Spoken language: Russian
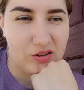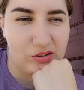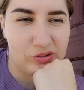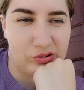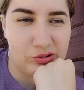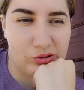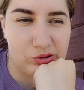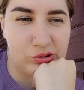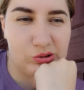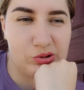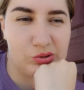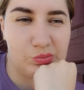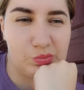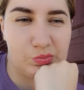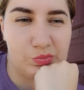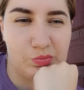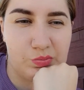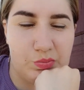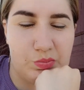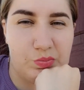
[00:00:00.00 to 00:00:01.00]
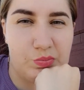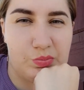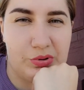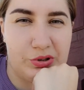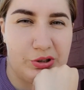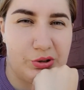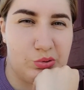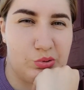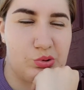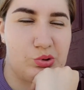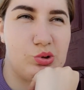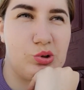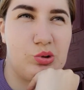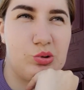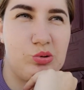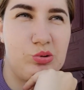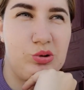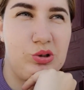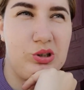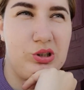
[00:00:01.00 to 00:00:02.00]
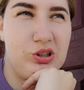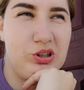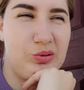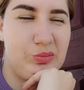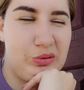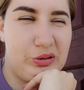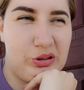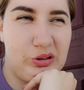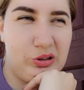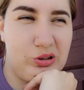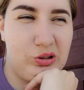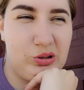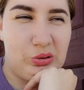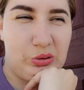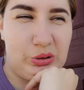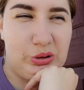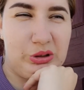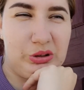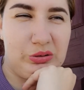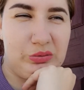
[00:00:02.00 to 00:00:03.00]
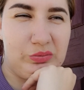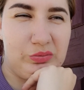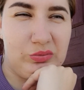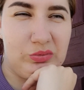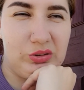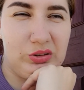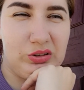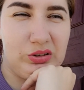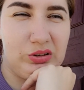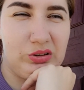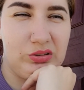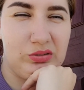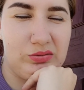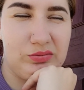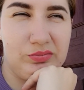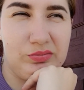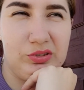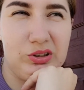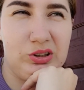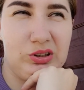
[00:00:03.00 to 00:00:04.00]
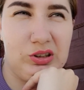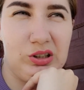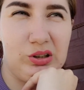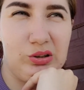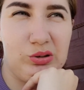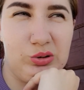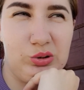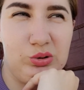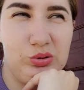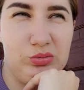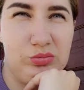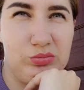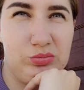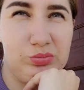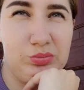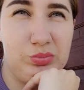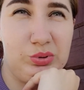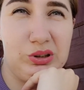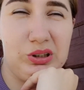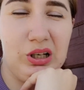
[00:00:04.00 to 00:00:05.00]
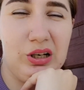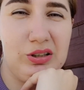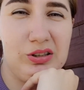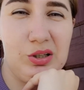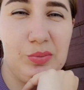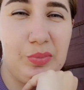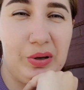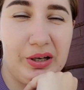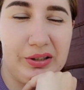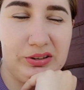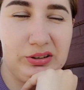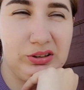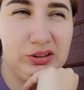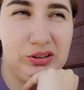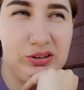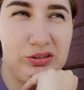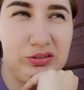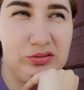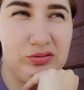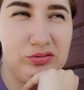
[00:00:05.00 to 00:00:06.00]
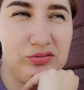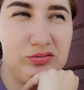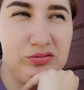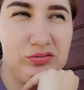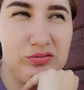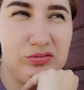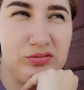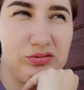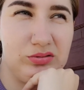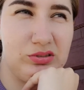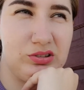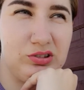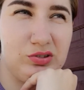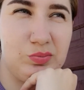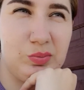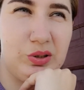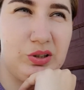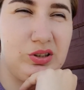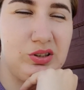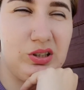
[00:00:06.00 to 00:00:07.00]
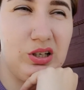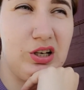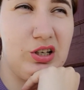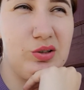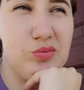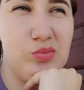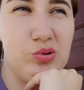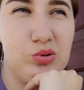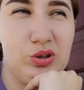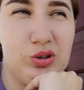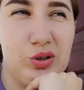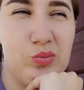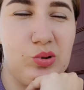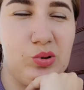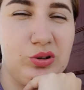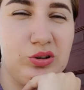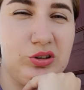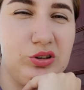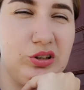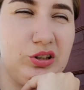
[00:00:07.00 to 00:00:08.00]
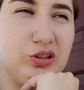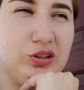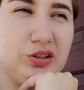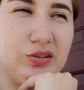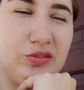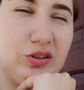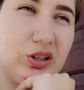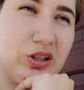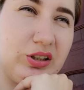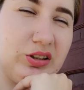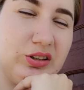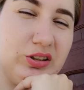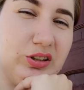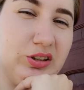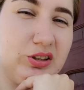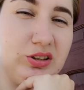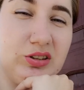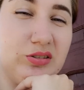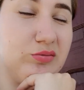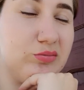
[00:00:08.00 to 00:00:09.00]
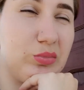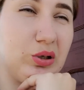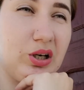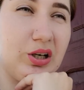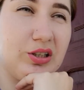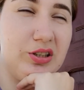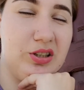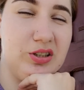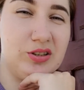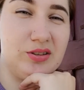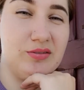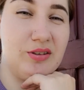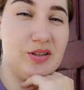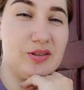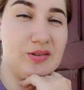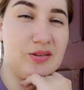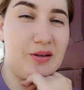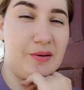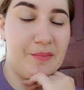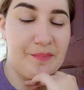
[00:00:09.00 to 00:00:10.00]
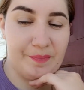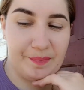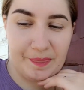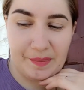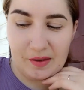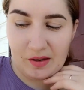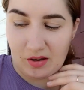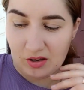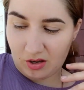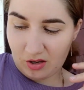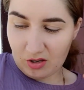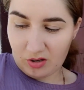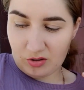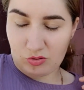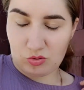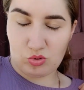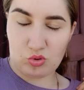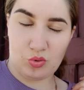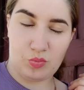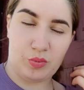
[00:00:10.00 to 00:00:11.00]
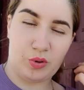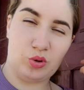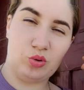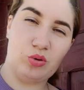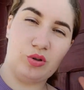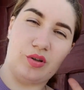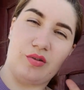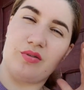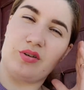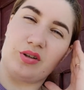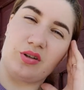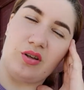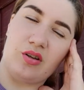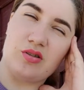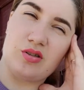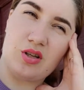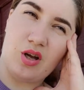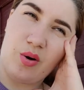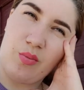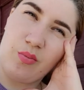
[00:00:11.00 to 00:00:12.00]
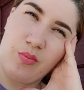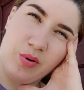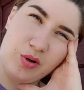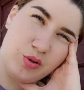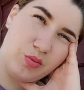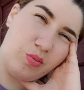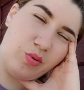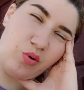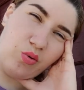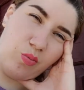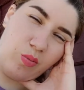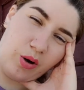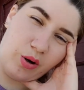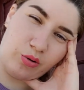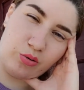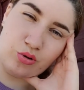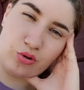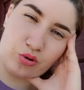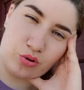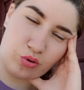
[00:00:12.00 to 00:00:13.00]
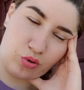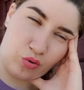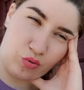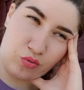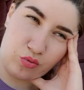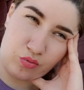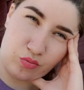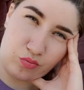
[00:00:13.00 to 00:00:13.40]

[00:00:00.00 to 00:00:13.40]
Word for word: но переучет у них там этот, короче, не знаю, писали до пятницы. В понедельник будут работать или на выходных, пока неизвестно. Все, пойду, наверное, не знаю, посплю пару часов.